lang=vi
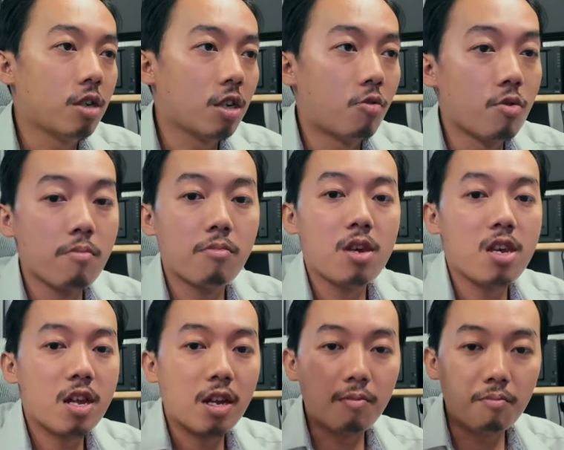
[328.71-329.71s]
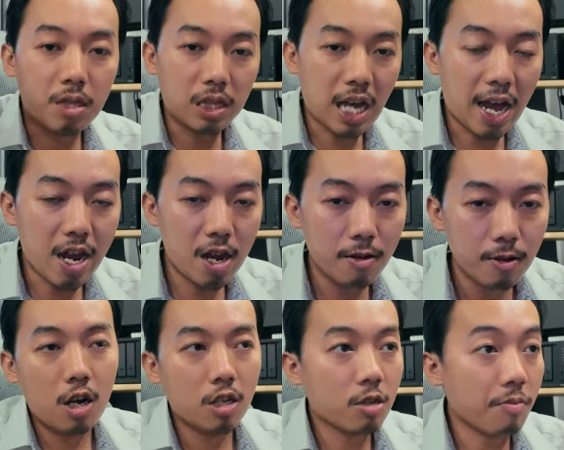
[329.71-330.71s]
nên có việc mình nghĩ vậy bàn tay
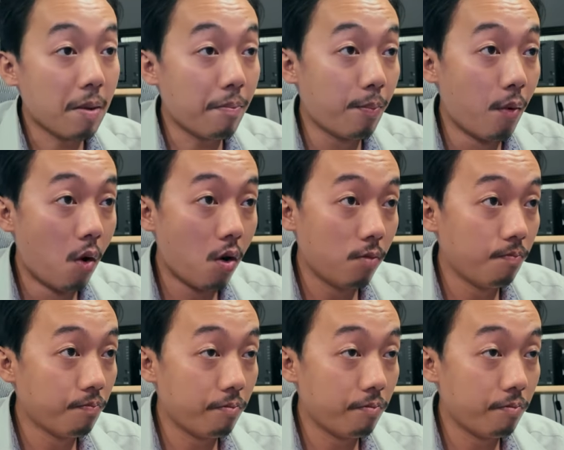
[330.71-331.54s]
rồi mẹ bộ